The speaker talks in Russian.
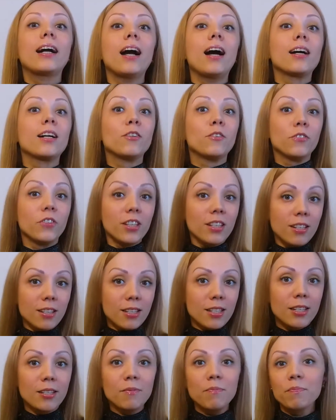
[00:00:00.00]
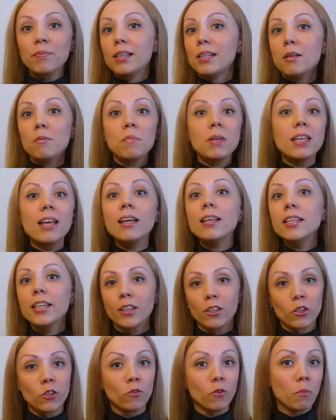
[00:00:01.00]
Как видите, для меня
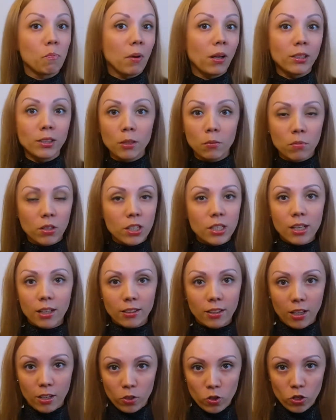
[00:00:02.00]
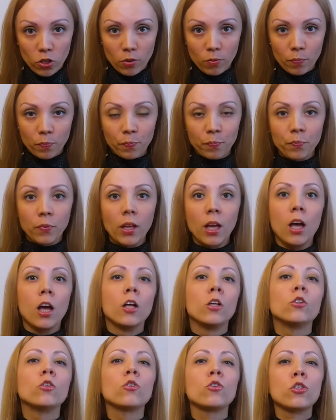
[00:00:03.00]
нет невыполнимых задач.
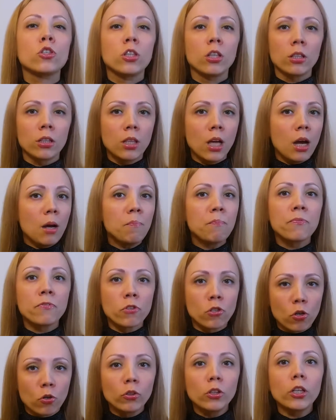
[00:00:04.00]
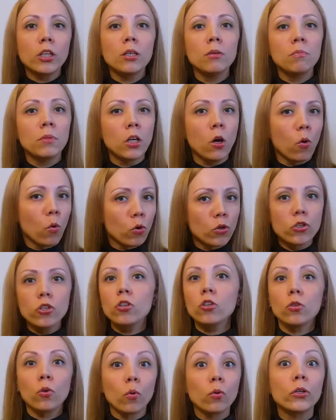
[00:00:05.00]
Но стендап все-таки мне
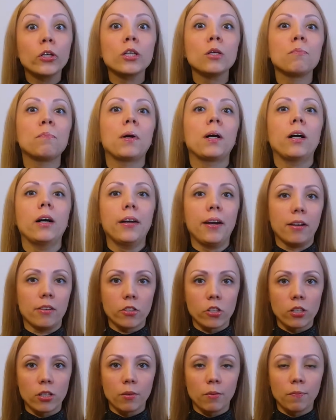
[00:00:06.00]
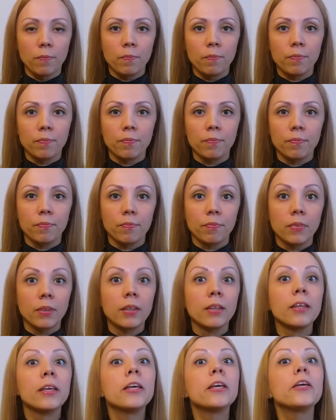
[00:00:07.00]
очень долго не покорялся.
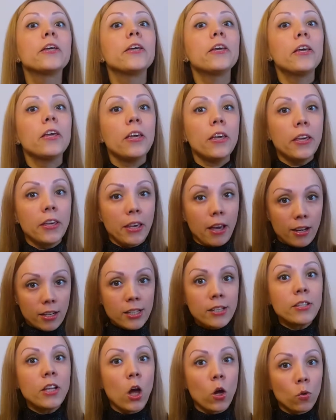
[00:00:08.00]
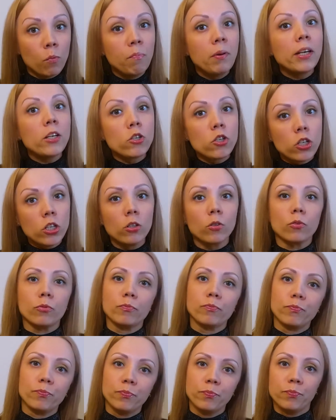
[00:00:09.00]
И я знаю
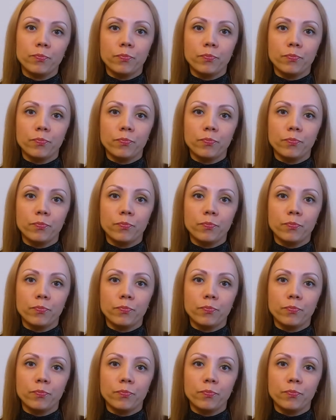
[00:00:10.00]
причину.